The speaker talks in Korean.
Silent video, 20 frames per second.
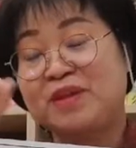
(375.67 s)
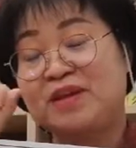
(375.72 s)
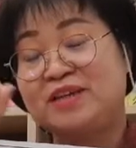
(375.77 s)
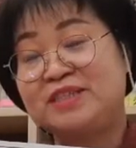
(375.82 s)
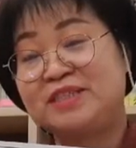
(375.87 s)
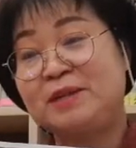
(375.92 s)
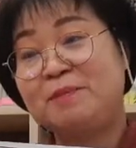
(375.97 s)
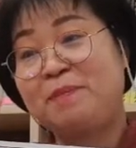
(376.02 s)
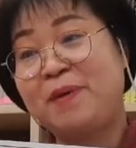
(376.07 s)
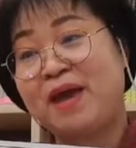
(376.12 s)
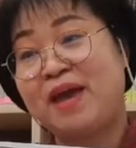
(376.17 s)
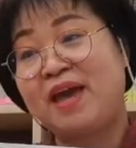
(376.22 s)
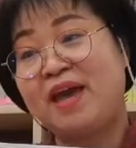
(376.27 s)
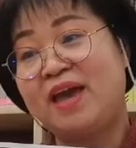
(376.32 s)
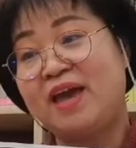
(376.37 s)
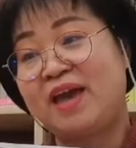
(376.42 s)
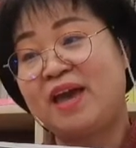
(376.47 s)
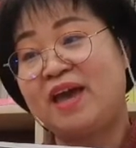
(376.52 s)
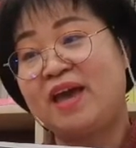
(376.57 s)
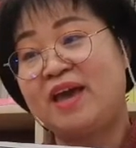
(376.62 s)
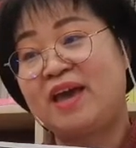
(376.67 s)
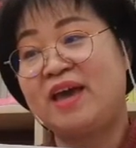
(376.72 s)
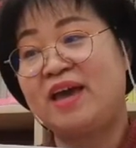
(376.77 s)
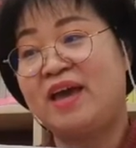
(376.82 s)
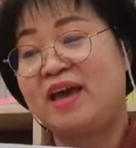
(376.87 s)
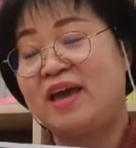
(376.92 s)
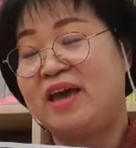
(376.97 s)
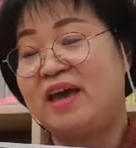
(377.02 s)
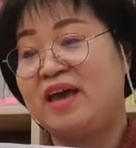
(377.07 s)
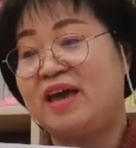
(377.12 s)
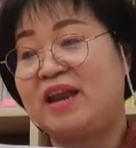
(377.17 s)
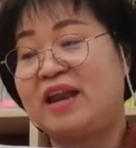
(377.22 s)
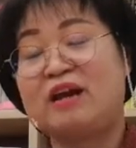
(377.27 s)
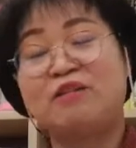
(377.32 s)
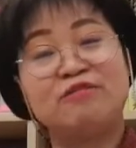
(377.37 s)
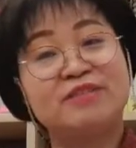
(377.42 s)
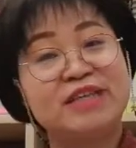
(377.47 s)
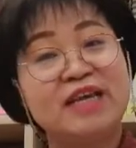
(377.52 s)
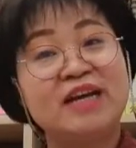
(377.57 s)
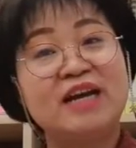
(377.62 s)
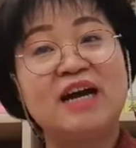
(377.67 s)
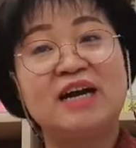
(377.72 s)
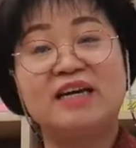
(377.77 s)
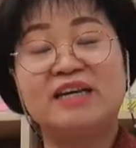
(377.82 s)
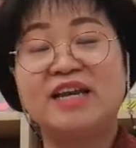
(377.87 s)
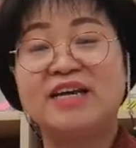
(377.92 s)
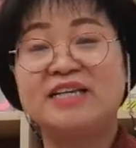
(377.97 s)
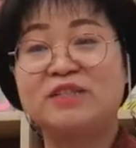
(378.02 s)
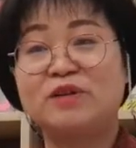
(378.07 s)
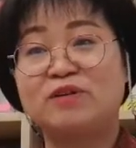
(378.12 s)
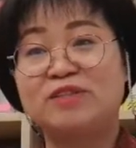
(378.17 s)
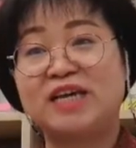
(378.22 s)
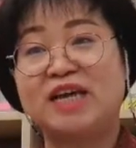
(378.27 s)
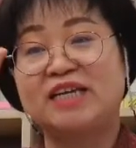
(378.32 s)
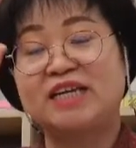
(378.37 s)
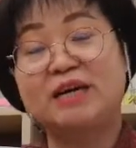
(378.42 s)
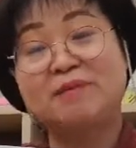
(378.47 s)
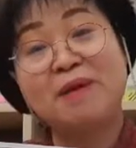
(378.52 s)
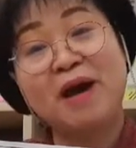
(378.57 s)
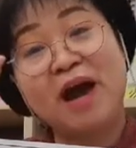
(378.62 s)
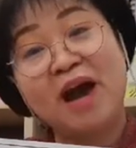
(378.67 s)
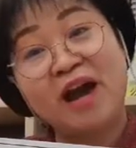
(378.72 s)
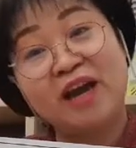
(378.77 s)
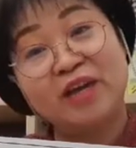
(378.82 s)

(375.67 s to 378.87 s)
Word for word: 실패 라고 생각을 해서 자기가 막